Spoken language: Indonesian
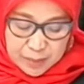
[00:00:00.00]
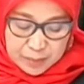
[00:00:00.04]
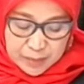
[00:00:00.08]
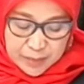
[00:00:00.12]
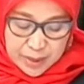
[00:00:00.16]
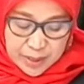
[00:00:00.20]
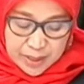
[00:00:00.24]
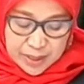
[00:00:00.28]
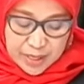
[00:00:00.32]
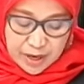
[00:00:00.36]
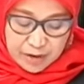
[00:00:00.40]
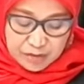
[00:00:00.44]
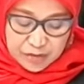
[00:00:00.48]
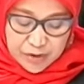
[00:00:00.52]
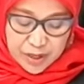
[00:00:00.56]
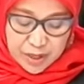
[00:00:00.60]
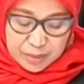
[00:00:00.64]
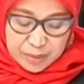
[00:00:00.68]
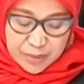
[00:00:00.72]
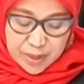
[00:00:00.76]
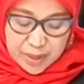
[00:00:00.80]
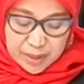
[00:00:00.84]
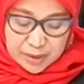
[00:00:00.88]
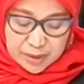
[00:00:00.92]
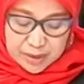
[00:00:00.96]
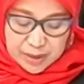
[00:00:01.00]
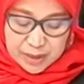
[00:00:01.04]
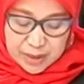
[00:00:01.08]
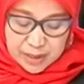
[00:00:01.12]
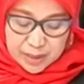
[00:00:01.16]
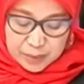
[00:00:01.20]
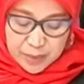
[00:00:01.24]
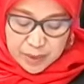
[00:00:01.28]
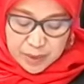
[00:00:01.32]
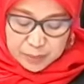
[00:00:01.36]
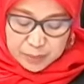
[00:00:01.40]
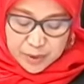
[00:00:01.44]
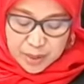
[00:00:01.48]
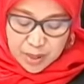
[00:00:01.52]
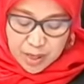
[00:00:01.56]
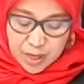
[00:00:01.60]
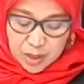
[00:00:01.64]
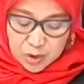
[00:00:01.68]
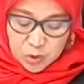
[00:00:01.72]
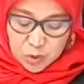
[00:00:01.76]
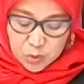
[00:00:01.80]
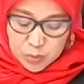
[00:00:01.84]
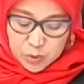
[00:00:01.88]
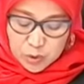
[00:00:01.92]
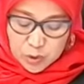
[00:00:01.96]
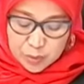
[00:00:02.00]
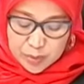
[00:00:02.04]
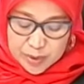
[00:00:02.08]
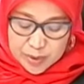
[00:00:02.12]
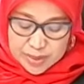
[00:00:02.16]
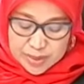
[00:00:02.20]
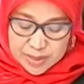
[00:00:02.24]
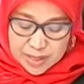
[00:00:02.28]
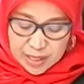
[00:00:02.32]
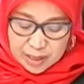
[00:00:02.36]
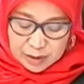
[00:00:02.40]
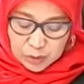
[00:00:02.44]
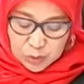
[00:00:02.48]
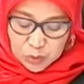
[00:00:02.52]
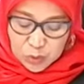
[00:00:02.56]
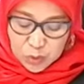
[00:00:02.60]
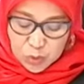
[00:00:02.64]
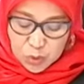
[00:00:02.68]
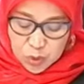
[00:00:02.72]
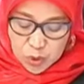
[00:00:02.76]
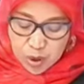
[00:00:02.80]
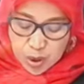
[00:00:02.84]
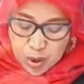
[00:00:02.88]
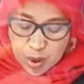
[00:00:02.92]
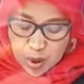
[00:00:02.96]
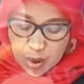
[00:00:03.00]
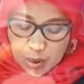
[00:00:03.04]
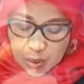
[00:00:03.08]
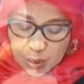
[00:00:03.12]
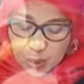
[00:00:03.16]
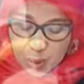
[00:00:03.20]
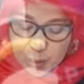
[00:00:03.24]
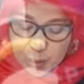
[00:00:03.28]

Pemilu DKPP memutuskan yang bersangkutan